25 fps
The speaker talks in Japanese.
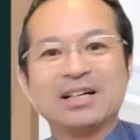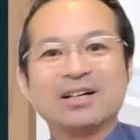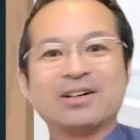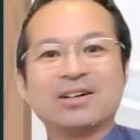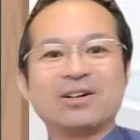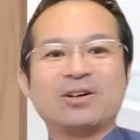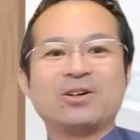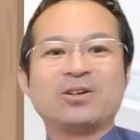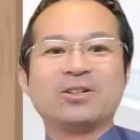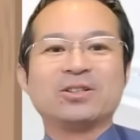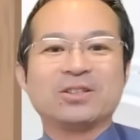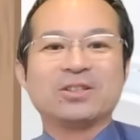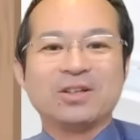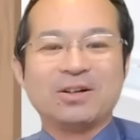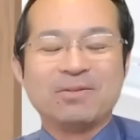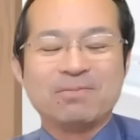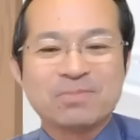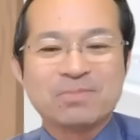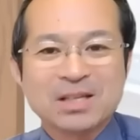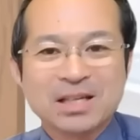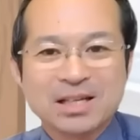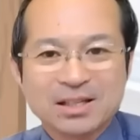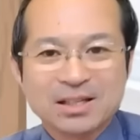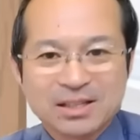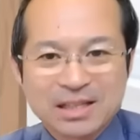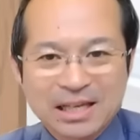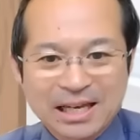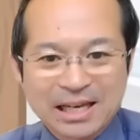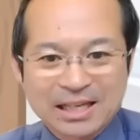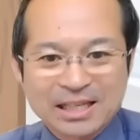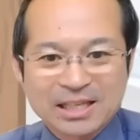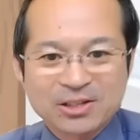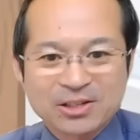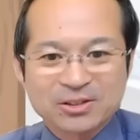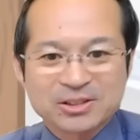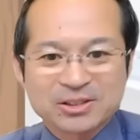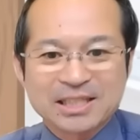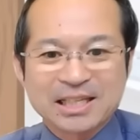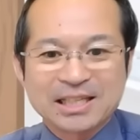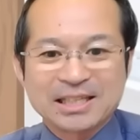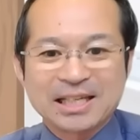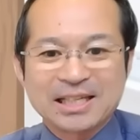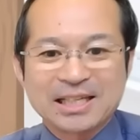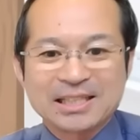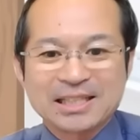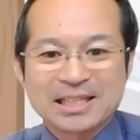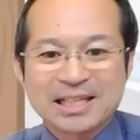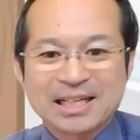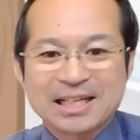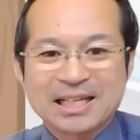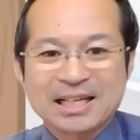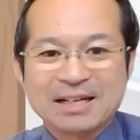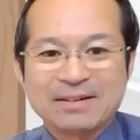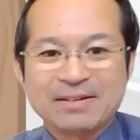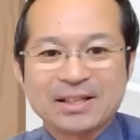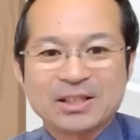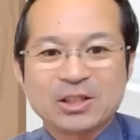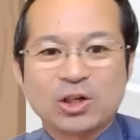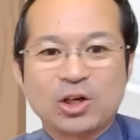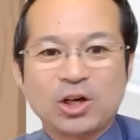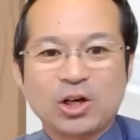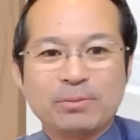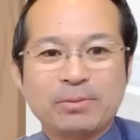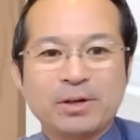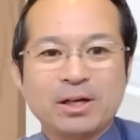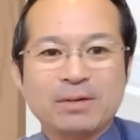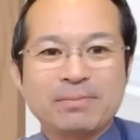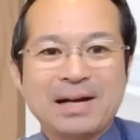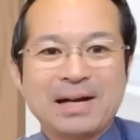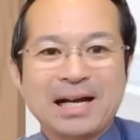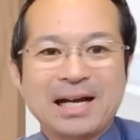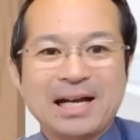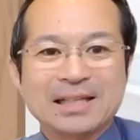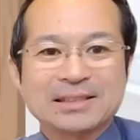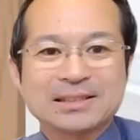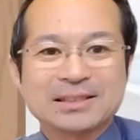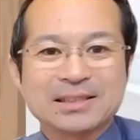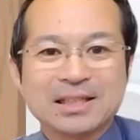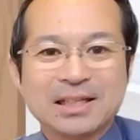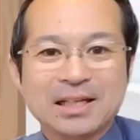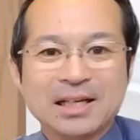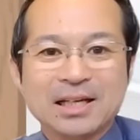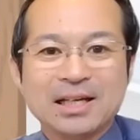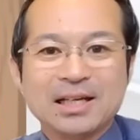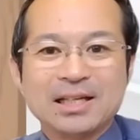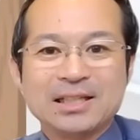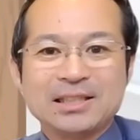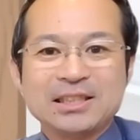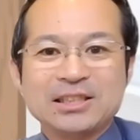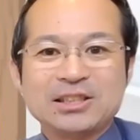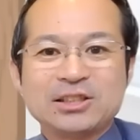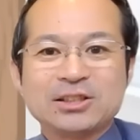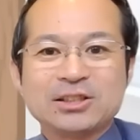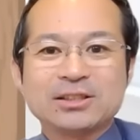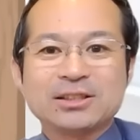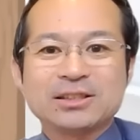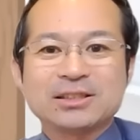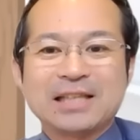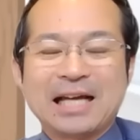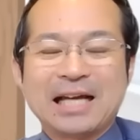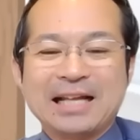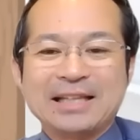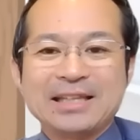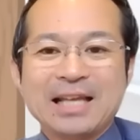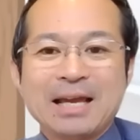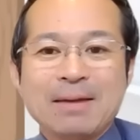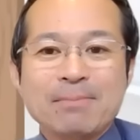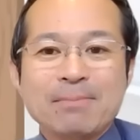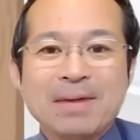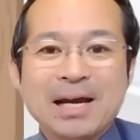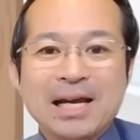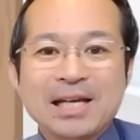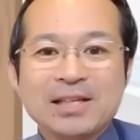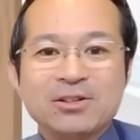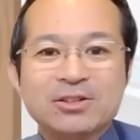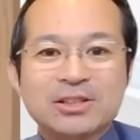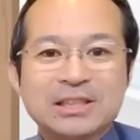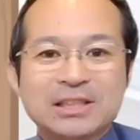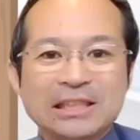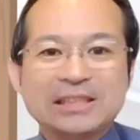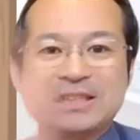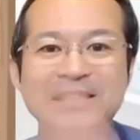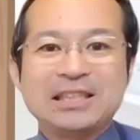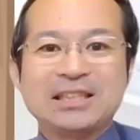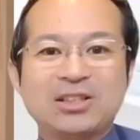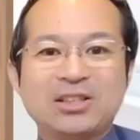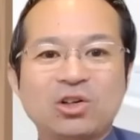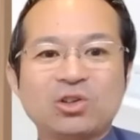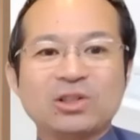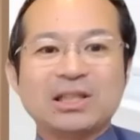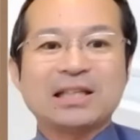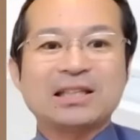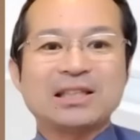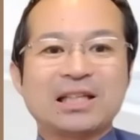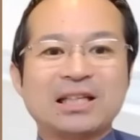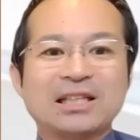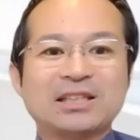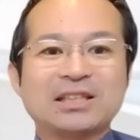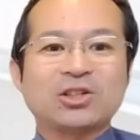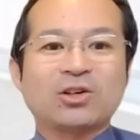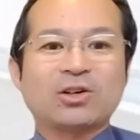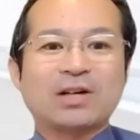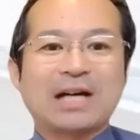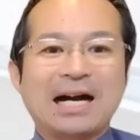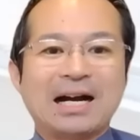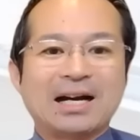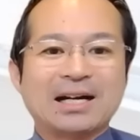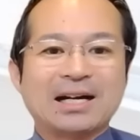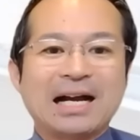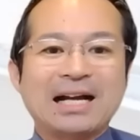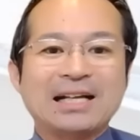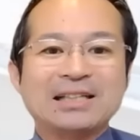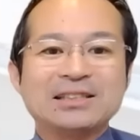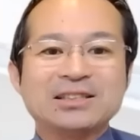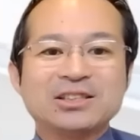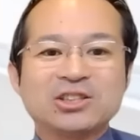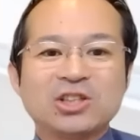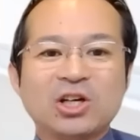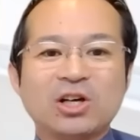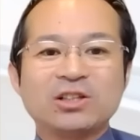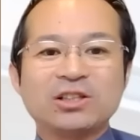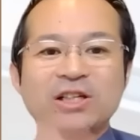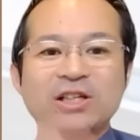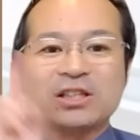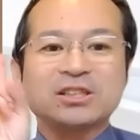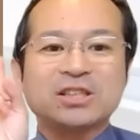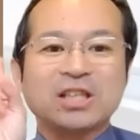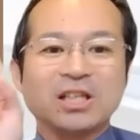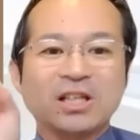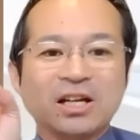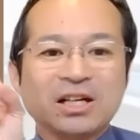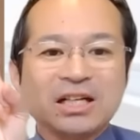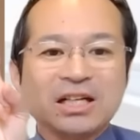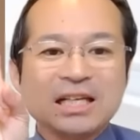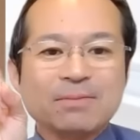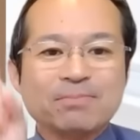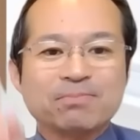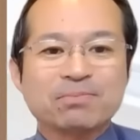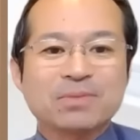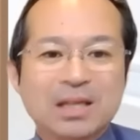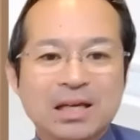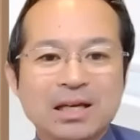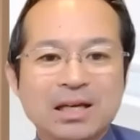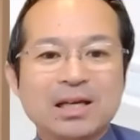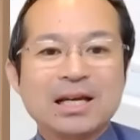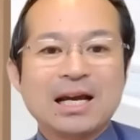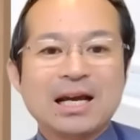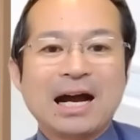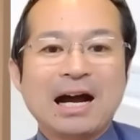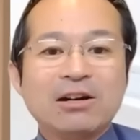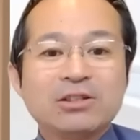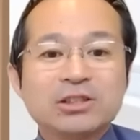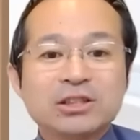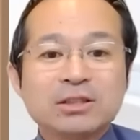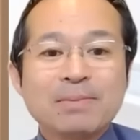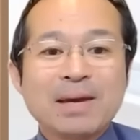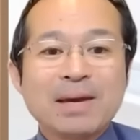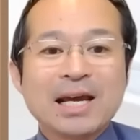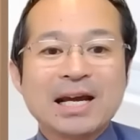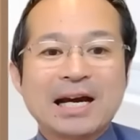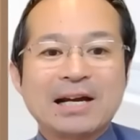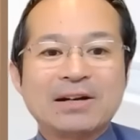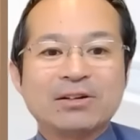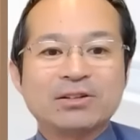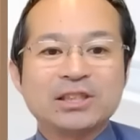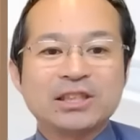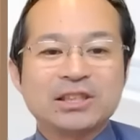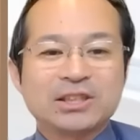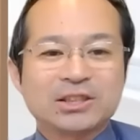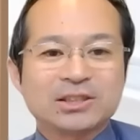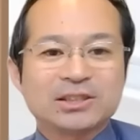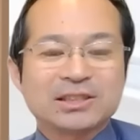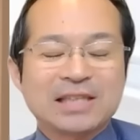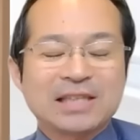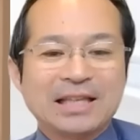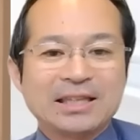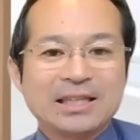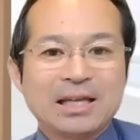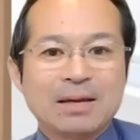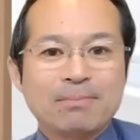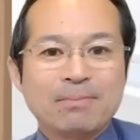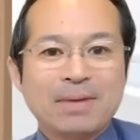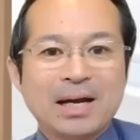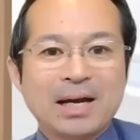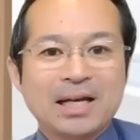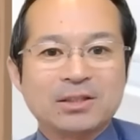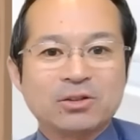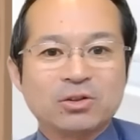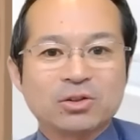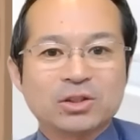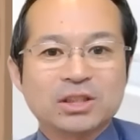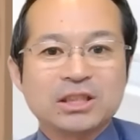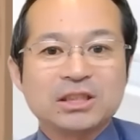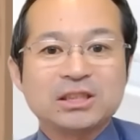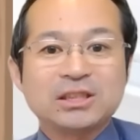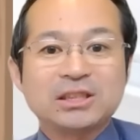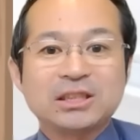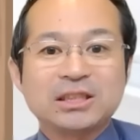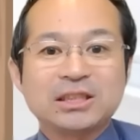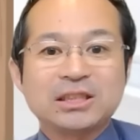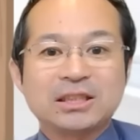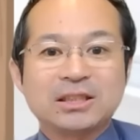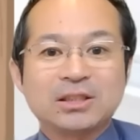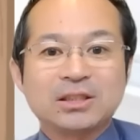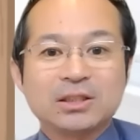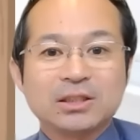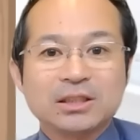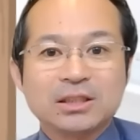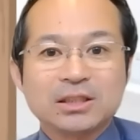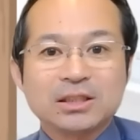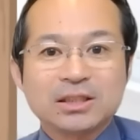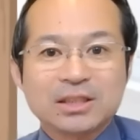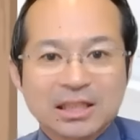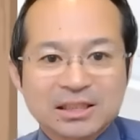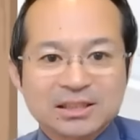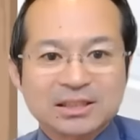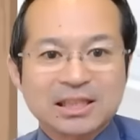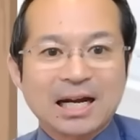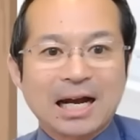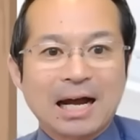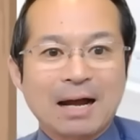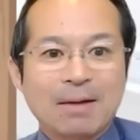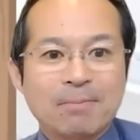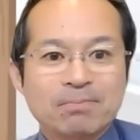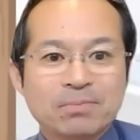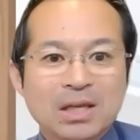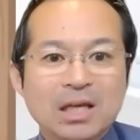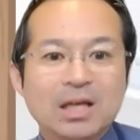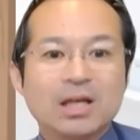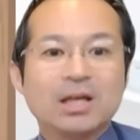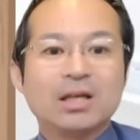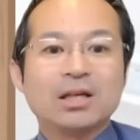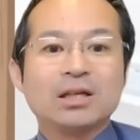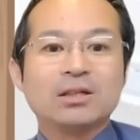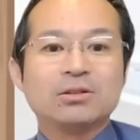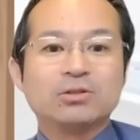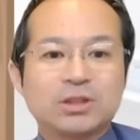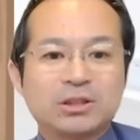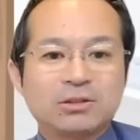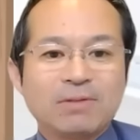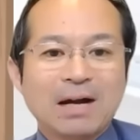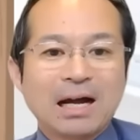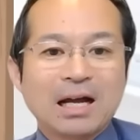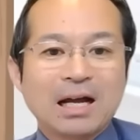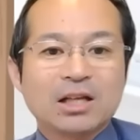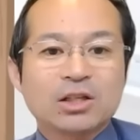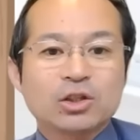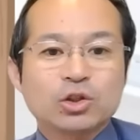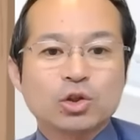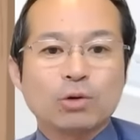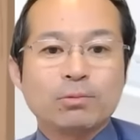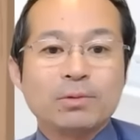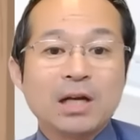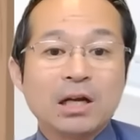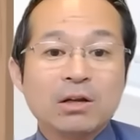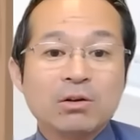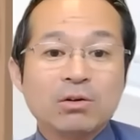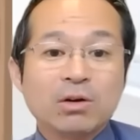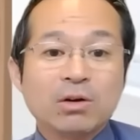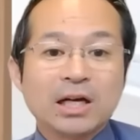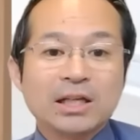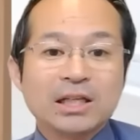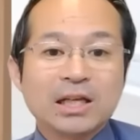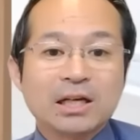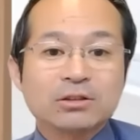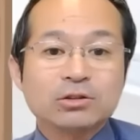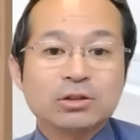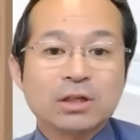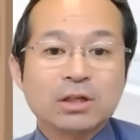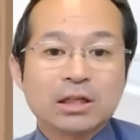これほんと、えー、気をつけていただければと思います。23年前のキッチンどうだったでしょうか感想のその2。ハウスメーカーの23年前のキッチンでしたが、うちは扉の金具